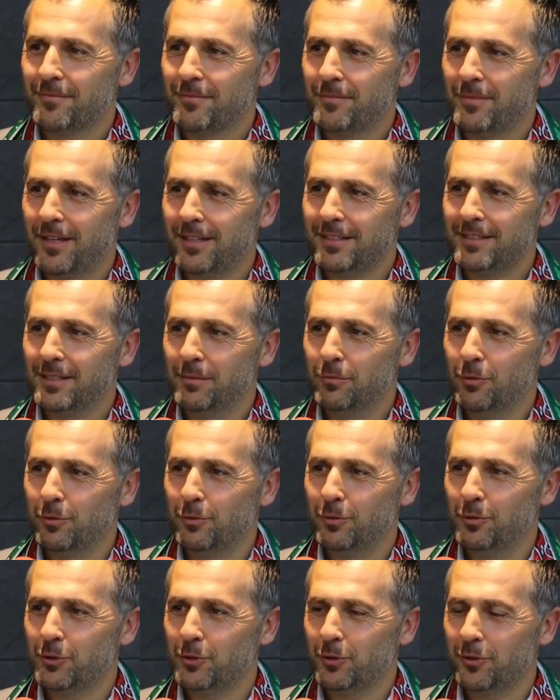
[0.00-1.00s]
Merci
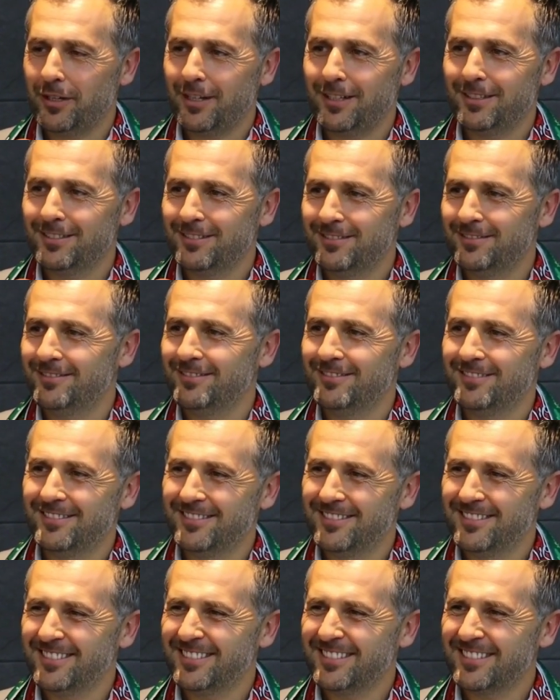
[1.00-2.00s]
beaucoup, Shukran.
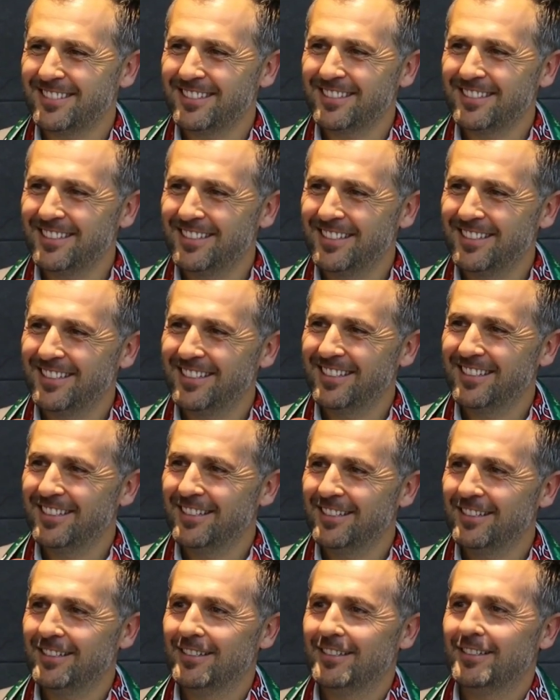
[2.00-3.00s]
Euh,
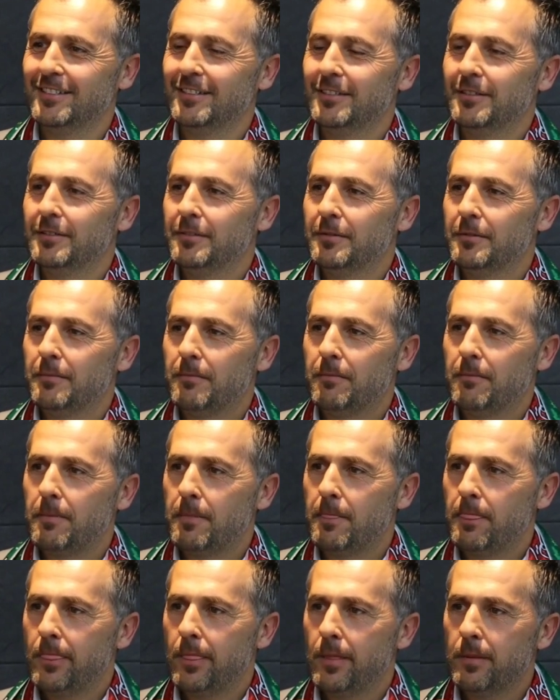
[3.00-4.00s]
donc, euh,
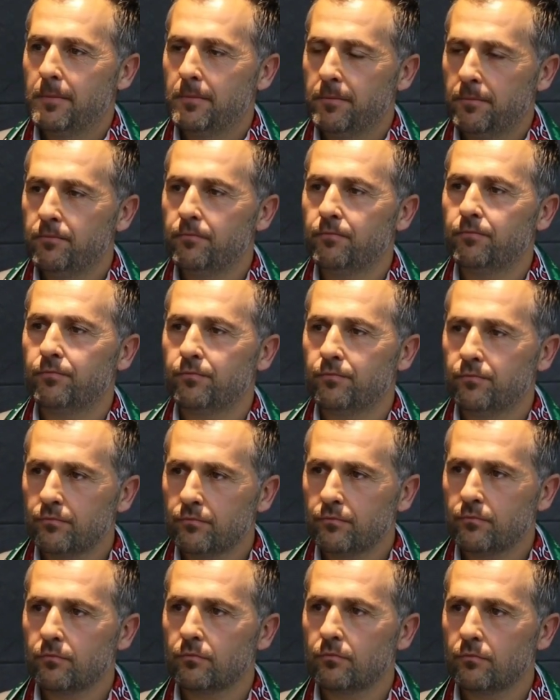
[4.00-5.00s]
après, je
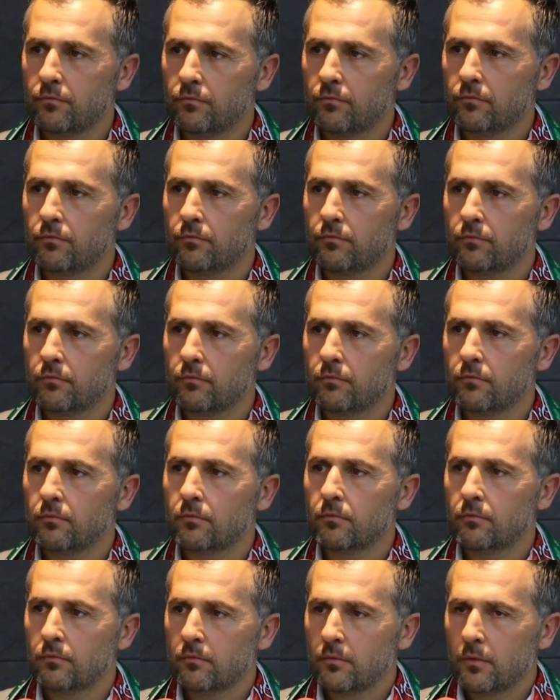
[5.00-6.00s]
pense, 10 ans, 2 ans
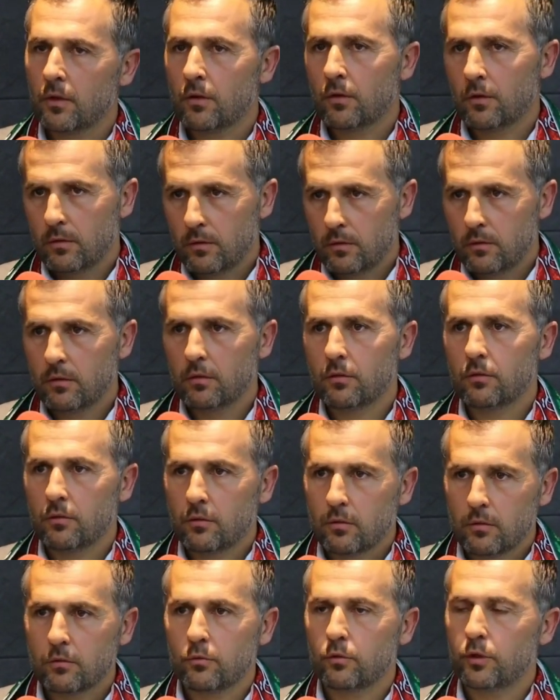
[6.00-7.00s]
en Algérie
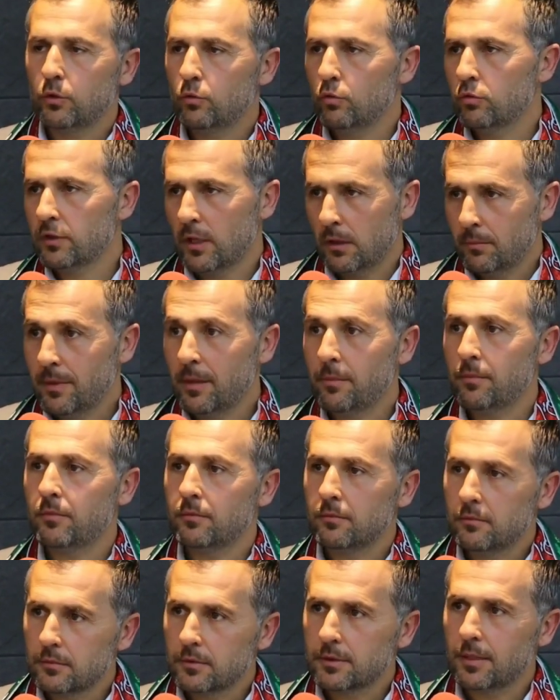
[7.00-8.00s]
Oui, 12 ans même.
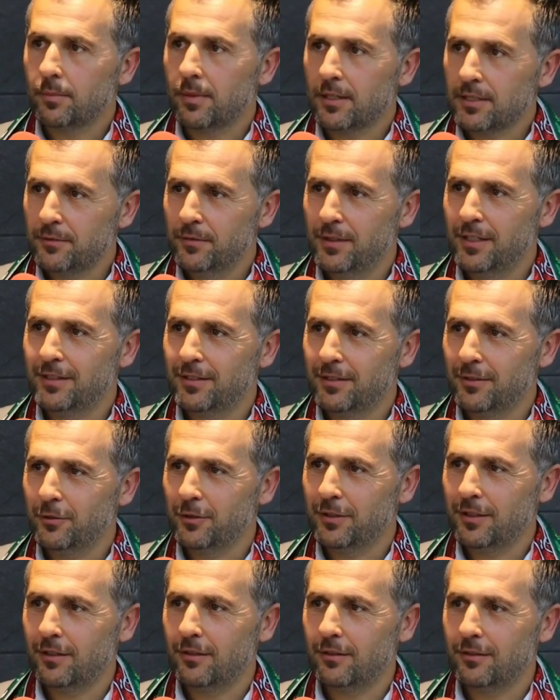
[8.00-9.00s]
Ça passe vite,
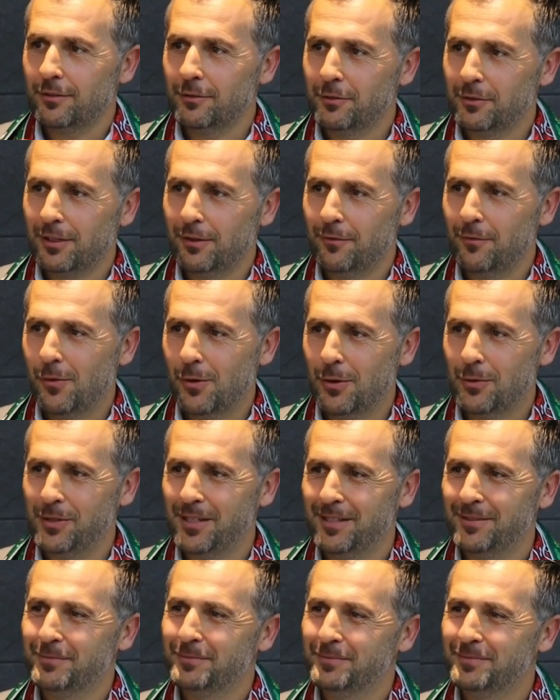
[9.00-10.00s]
le temps, le temps vole, oui.